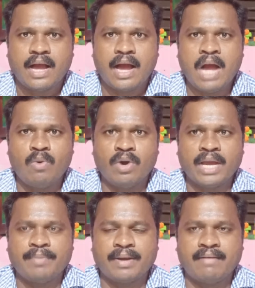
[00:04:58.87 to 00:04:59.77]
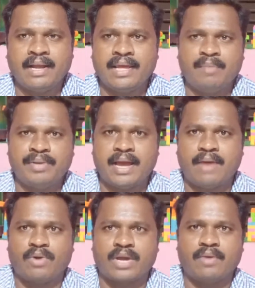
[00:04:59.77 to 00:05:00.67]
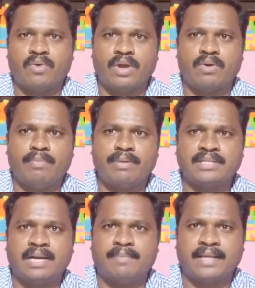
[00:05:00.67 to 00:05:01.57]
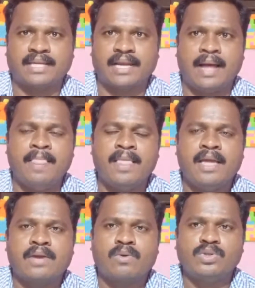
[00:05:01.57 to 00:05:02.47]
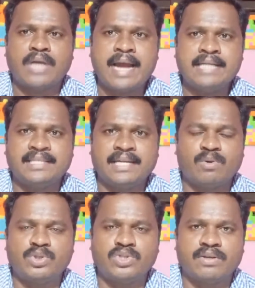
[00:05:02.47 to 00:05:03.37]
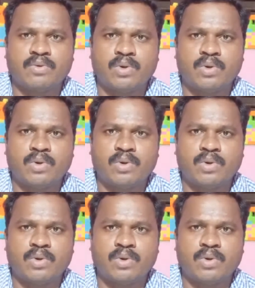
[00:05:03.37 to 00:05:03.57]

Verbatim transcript: ஆ ஓகே பரவாயில்ல ஏ பிரியா ஓகே ஓகே ஒன்றும் பிரச்சனை இல்லை பார்த்துக்கலாம் கொஞ்சம் ஆன்சரே கொஞ்சம்